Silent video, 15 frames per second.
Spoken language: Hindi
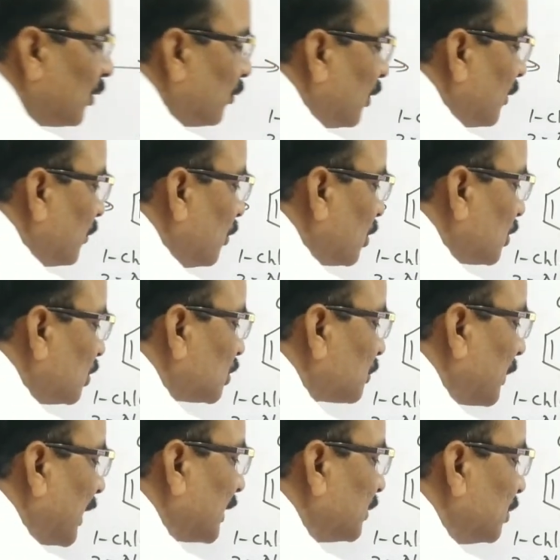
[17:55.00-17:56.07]
वो मुख्य
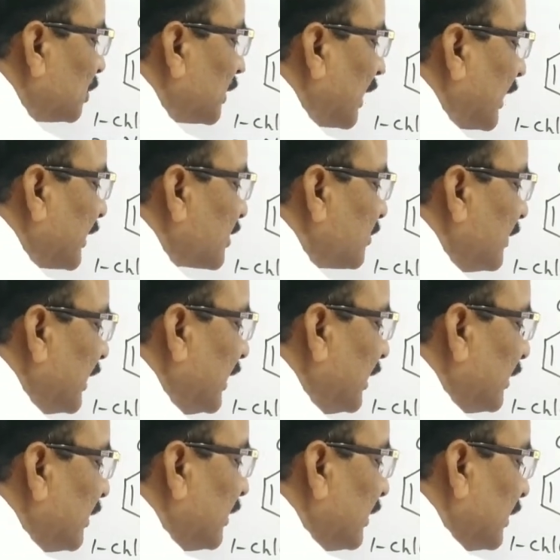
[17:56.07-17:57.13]
उत्पाद होता है इसमें
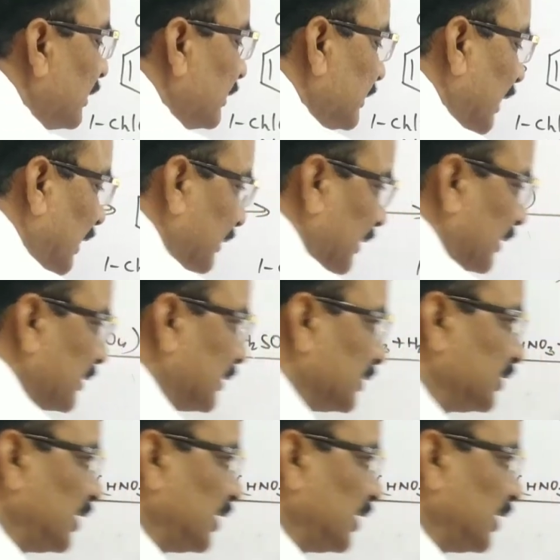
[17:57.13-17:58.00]
याद रखना